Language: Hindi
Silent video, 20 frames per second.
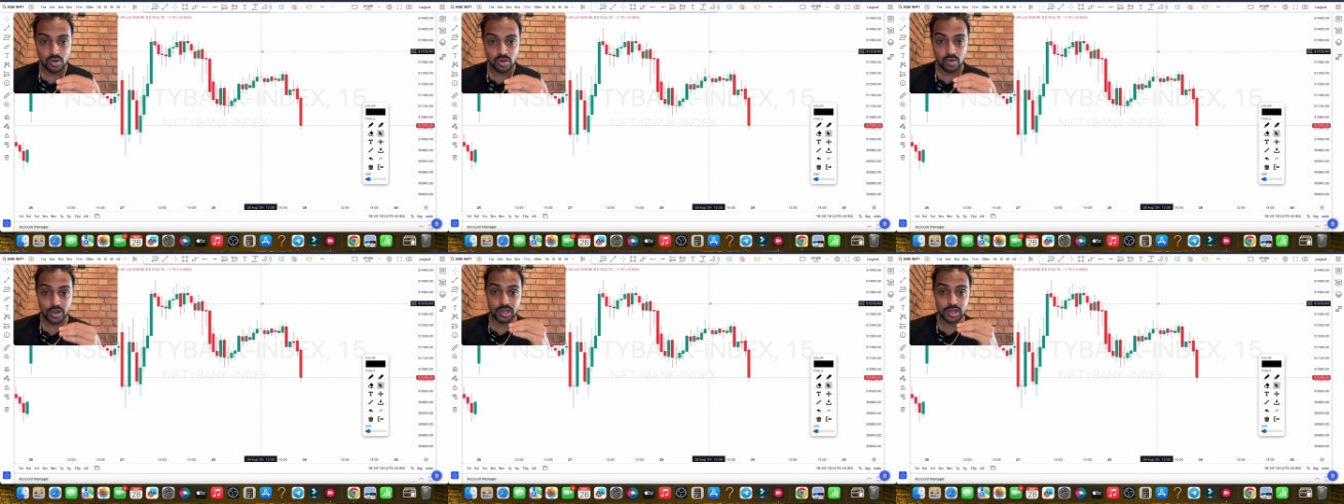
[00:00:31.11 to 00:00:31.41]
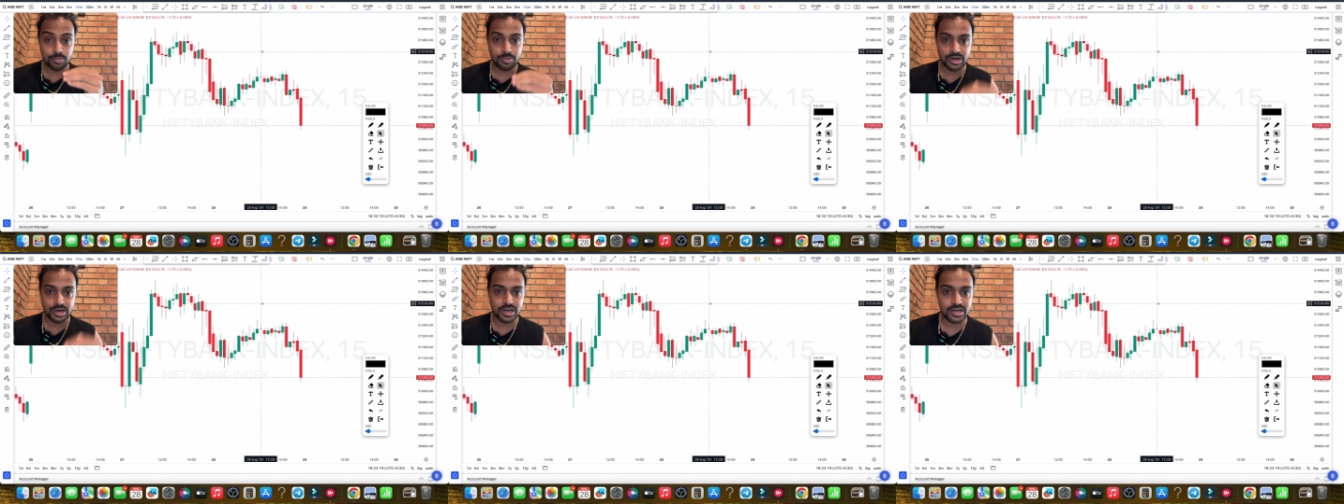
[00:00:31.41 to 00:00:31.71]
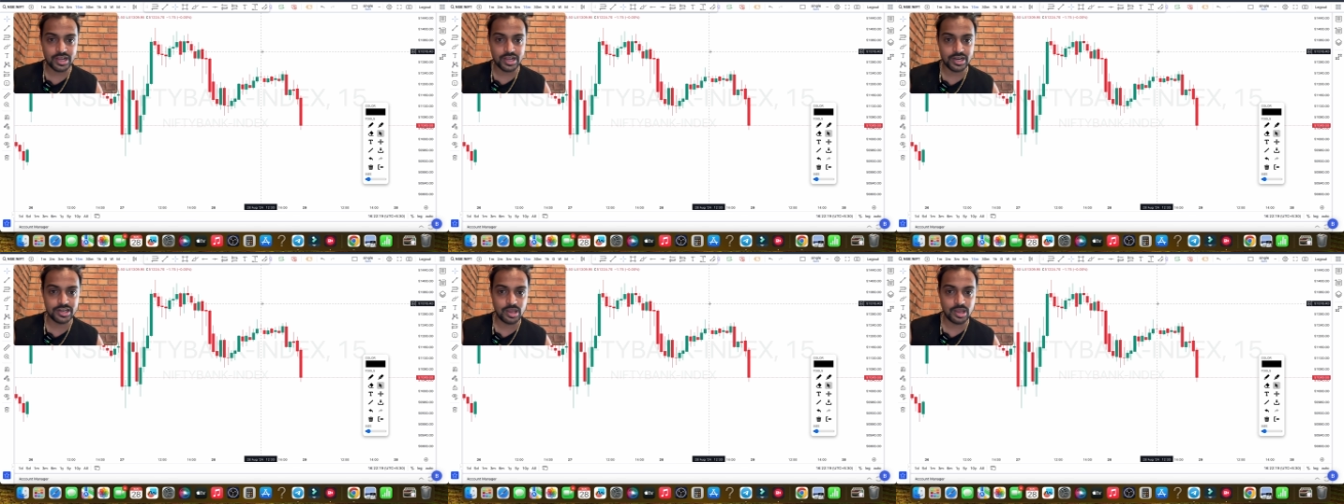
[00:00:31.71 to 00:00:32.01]
और एक बड़ा
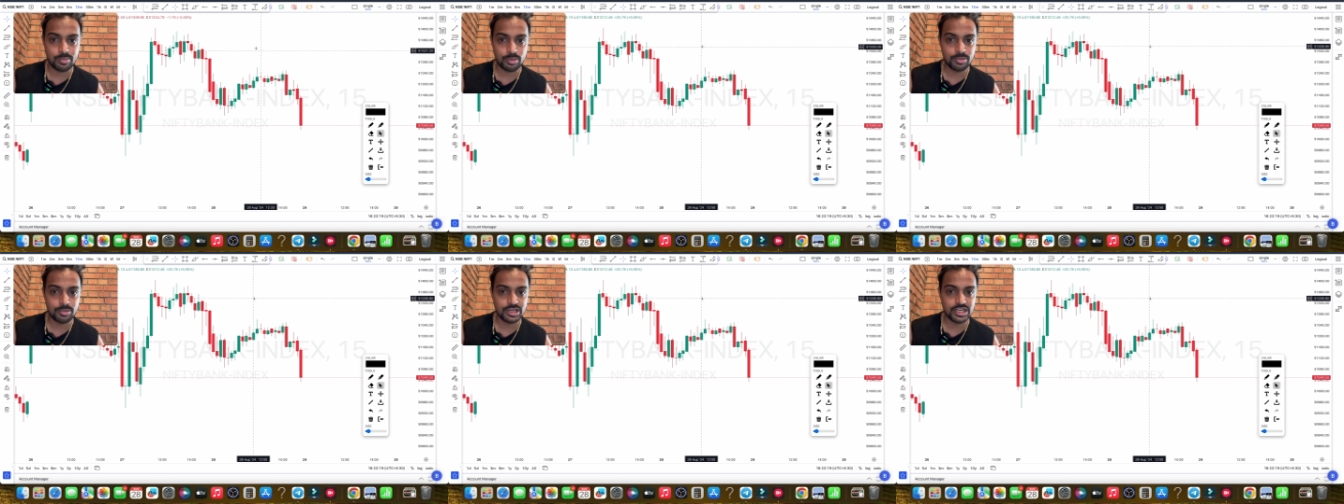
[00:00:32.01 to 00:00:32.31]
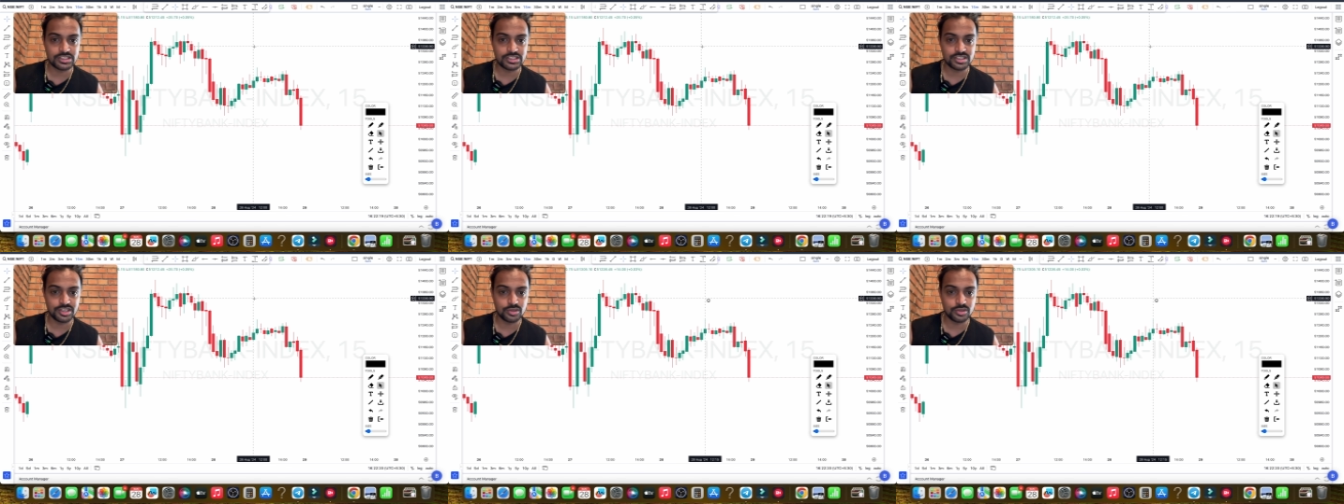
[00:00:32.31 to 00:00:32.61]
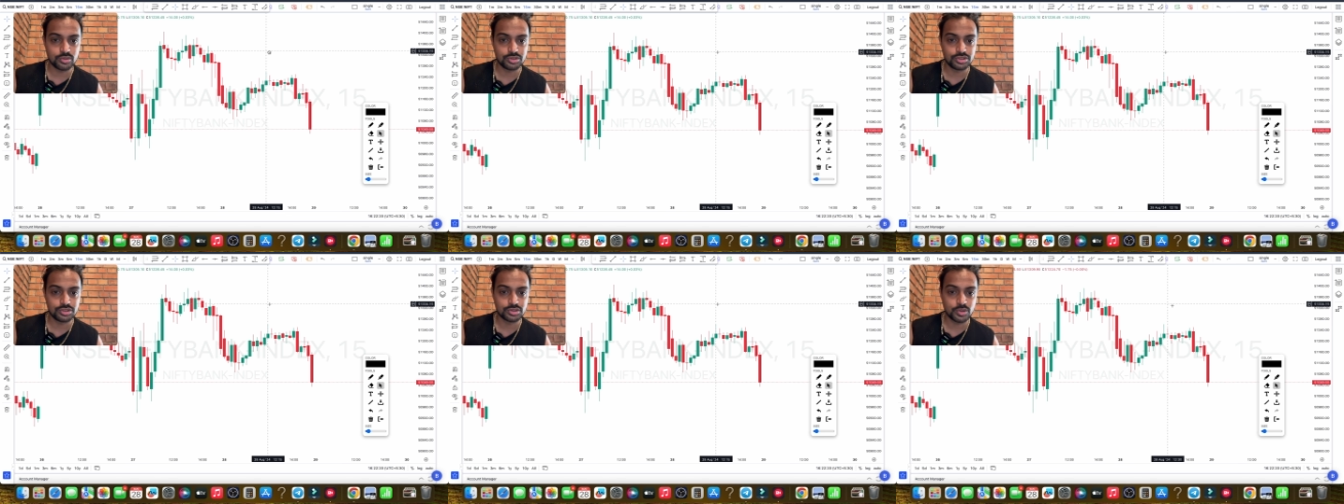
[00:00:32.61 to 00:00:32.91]
टारगेट यहाँ पर मैं कैच करने की
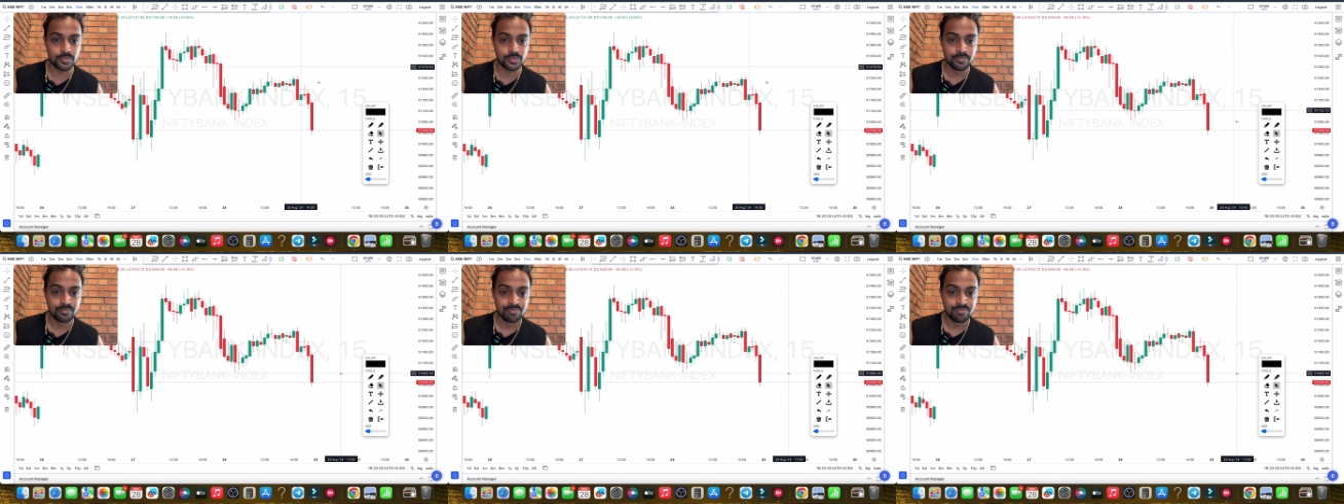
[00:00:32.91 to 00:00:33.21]
कोशिश करूँ